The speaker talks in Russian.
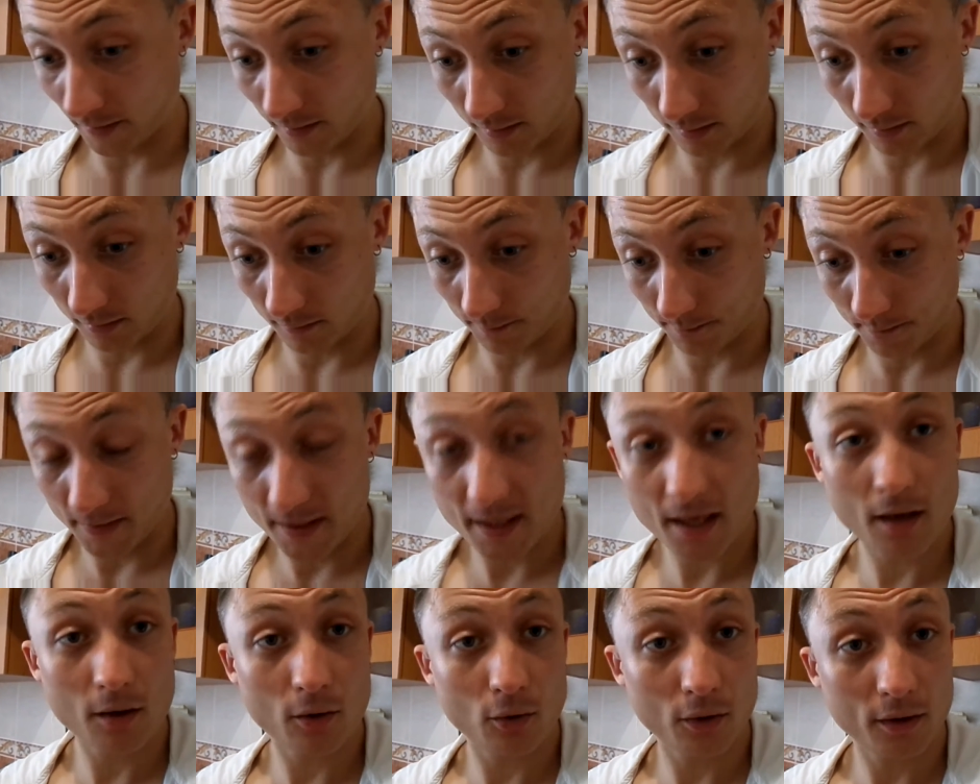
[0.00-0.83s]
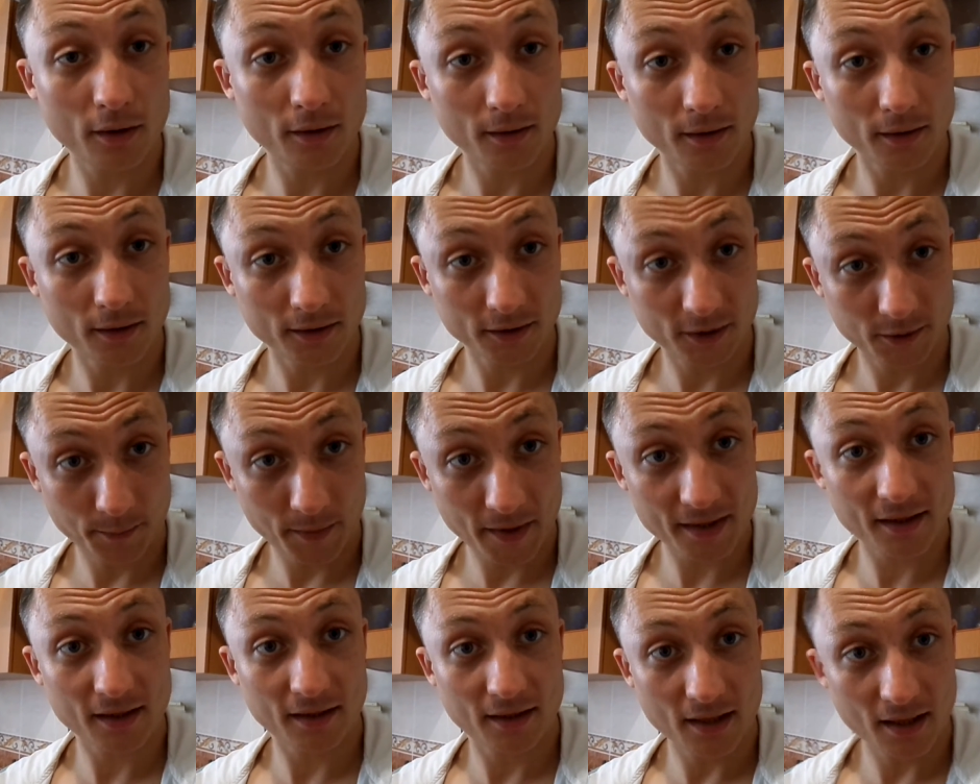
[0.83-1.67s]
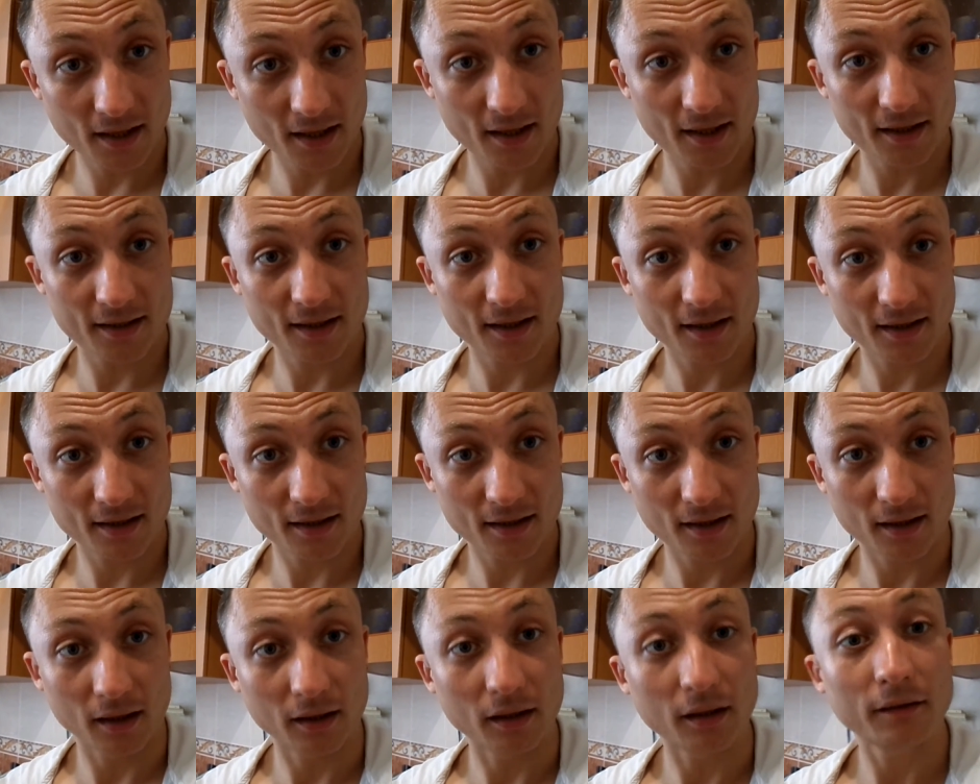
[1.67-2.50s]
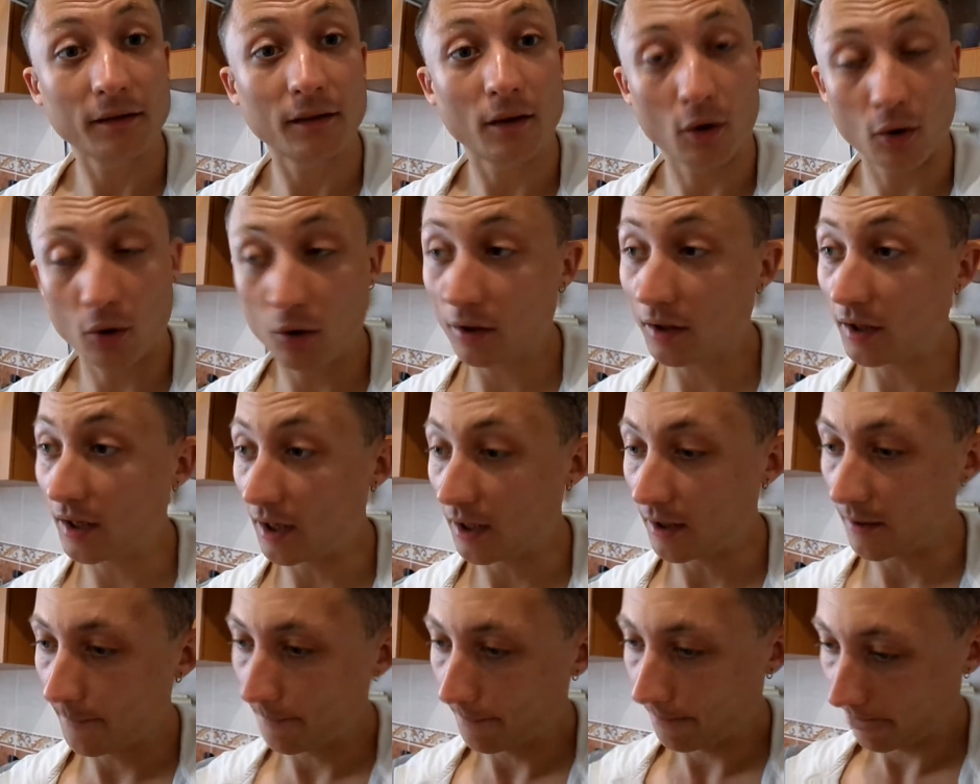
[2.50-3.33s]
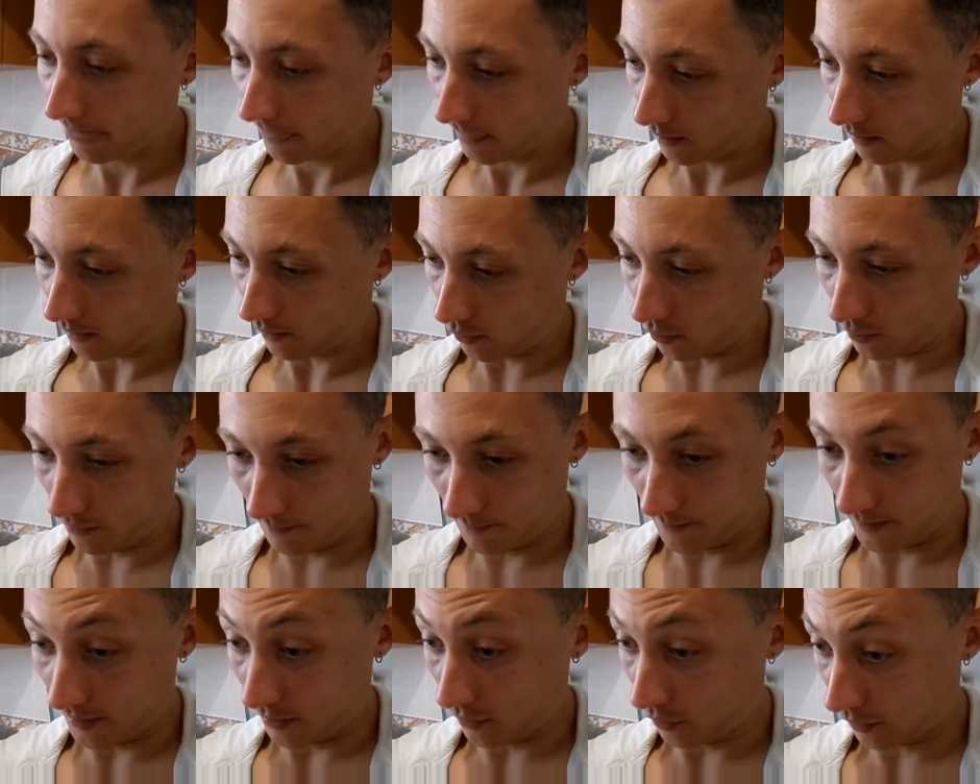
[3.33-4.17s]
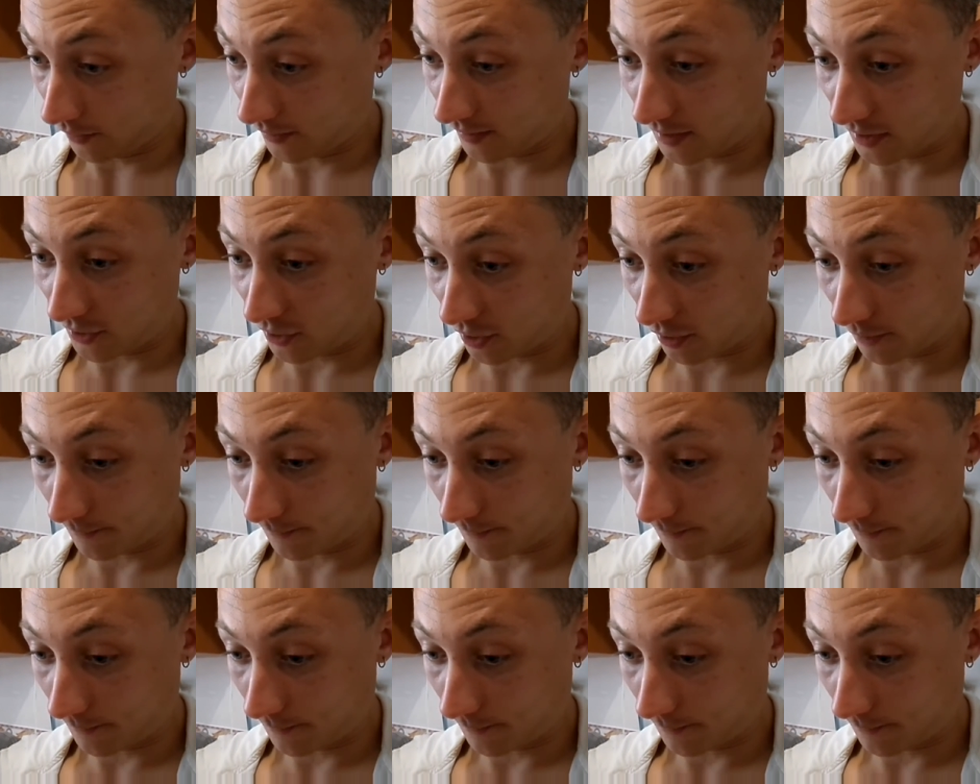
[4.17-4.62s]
Мне специи для корейских салатов. Окей. Он берет, значит,